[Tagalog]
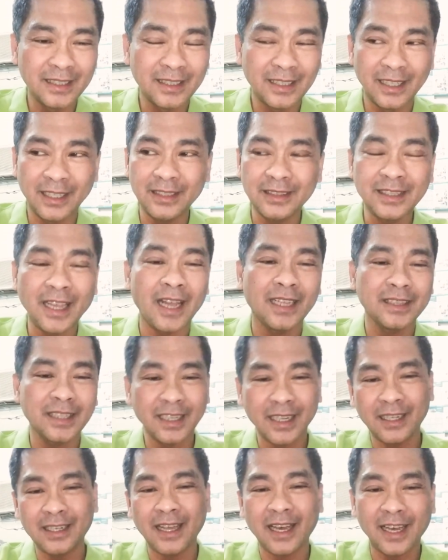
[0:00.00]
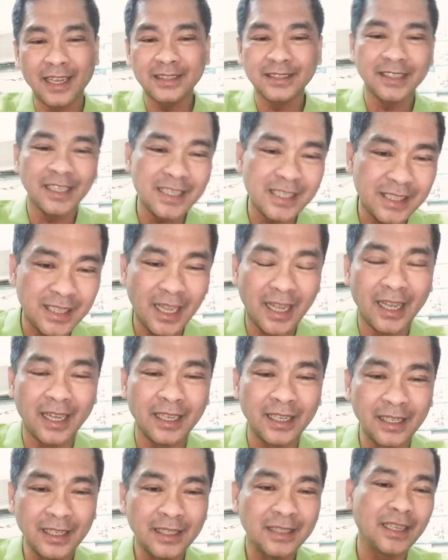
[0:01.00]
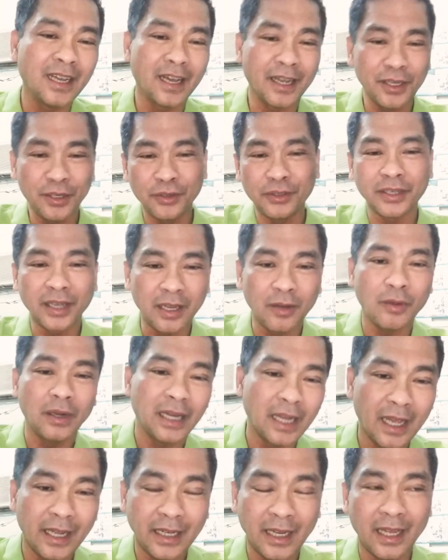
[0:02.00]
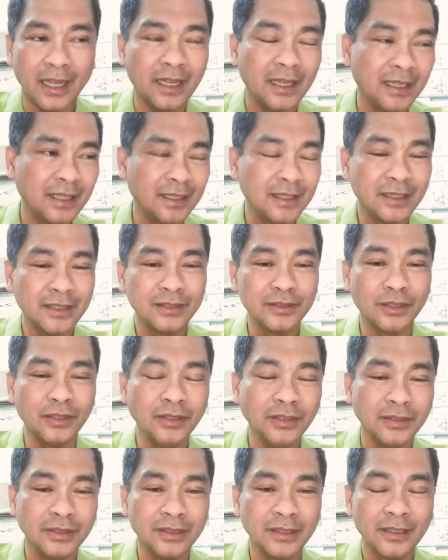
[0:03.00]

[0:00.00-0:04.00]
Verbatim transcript: Ah, dati ka lang artista na ngayon ay wala na, no?